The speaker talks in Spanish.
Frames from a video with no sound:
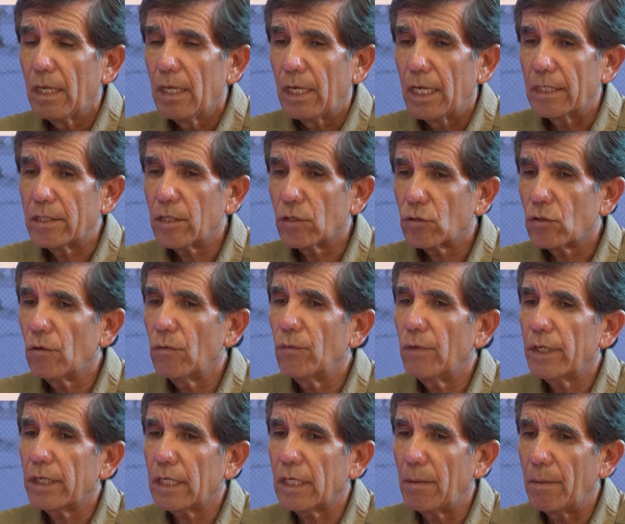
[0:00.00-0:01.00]
ese
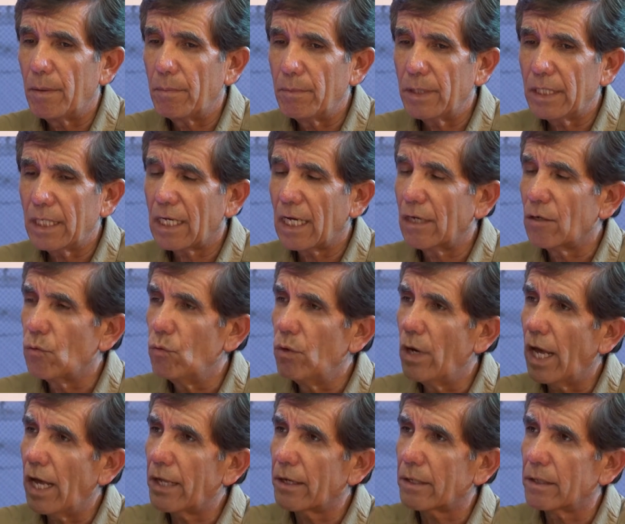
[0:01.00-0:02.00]
software que permite
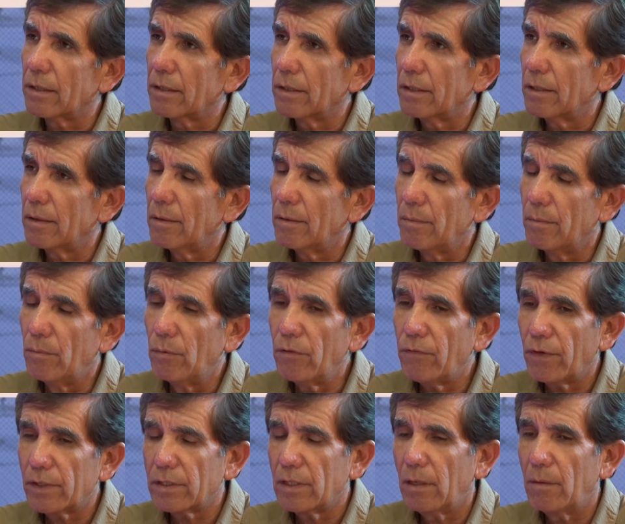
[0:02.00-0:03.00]
calcular muy
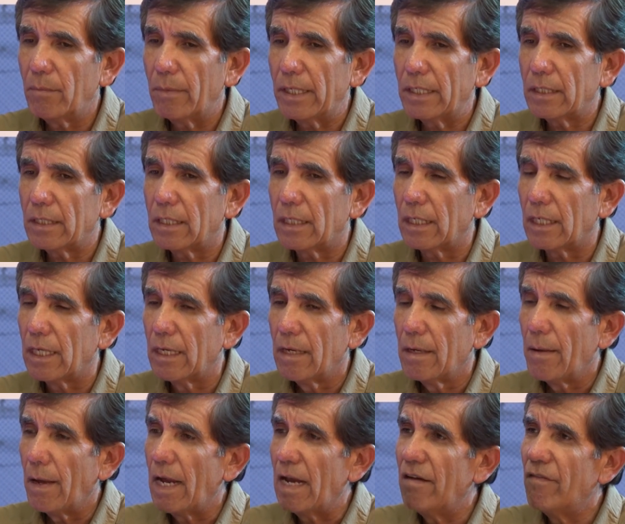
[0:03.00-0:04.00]
fácilmente
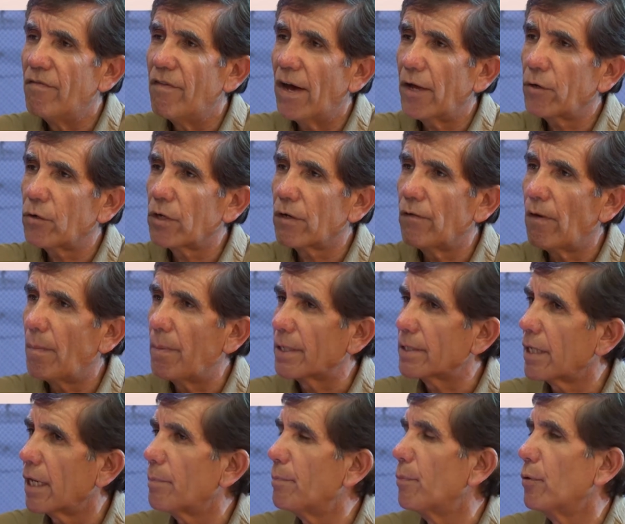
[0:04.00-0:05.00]
el barro que va a
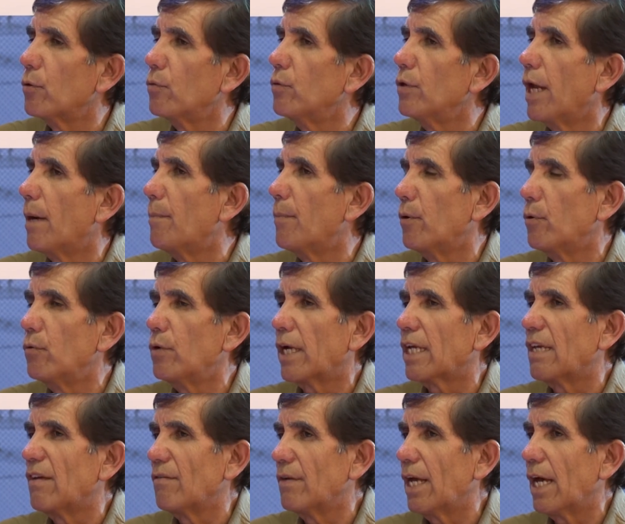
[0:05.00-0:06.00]
pasar por una, por
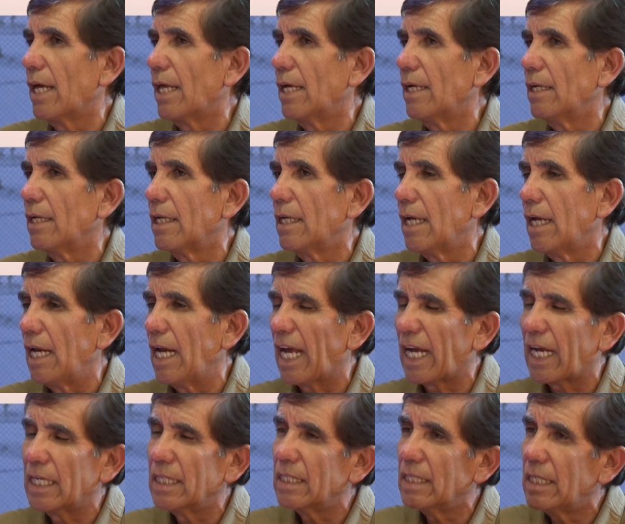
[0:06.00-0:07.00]
una quebrada, la
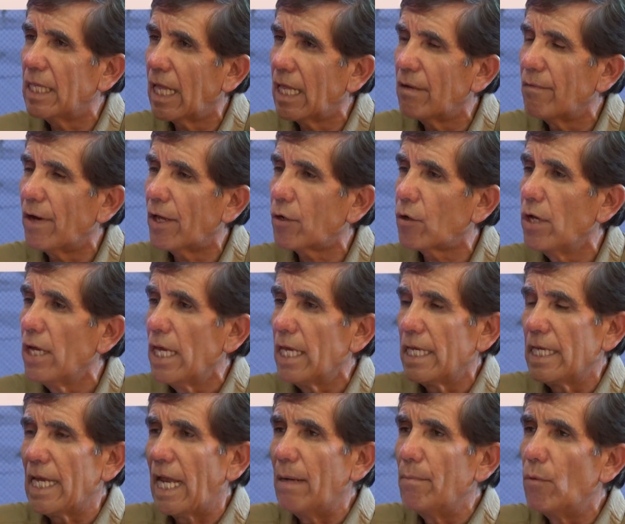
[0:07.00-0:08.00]
cantidad de barro
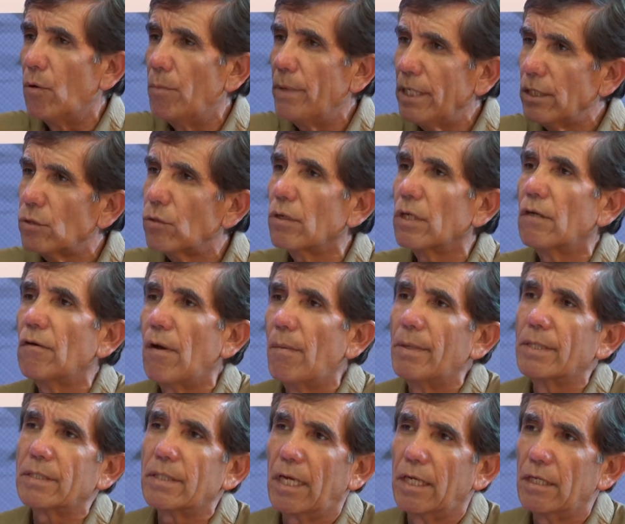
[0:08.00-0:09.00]
y al momento en que va a
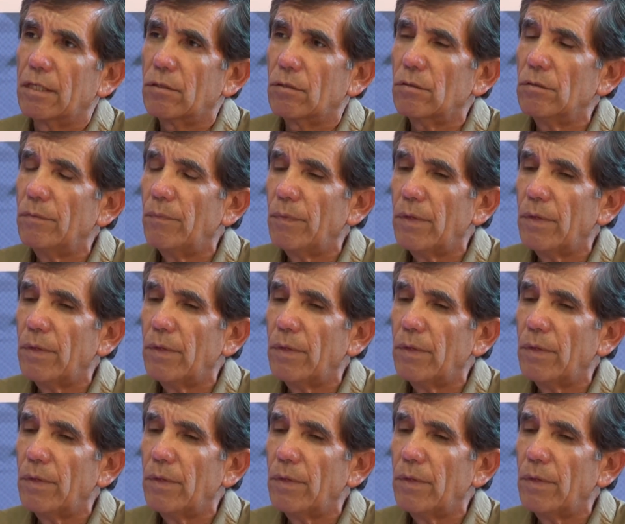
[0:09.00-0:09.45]
pasar eso,